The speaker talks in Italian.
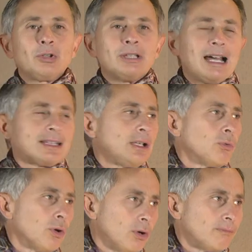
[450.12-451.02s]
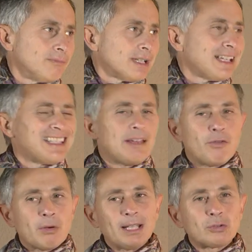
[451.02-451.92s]
d'arte è uno che si è
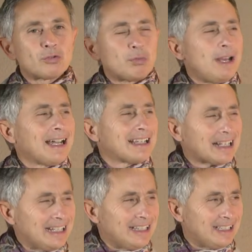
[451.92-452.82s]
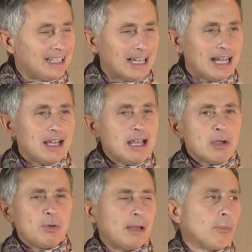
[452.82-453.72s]
formato sulla critica,
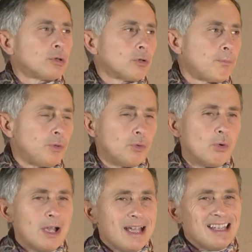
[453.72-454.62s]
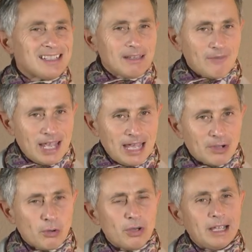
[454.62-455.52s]
quindi è molto più
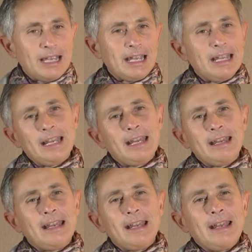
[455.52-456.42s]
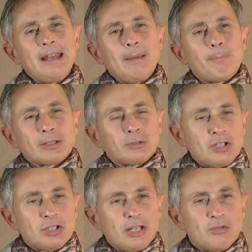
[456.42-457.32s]
severo e, e, e
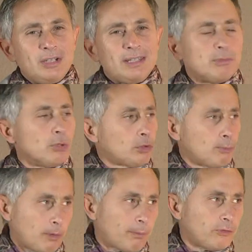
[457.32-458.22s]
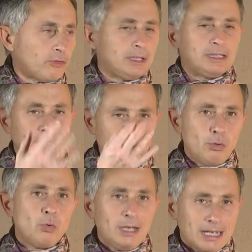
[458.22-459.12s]
partorisce dei giudizi molto più approfonditi.
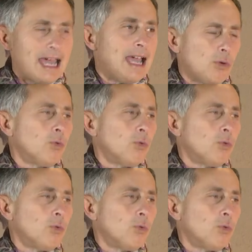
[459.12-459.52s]
Lui è un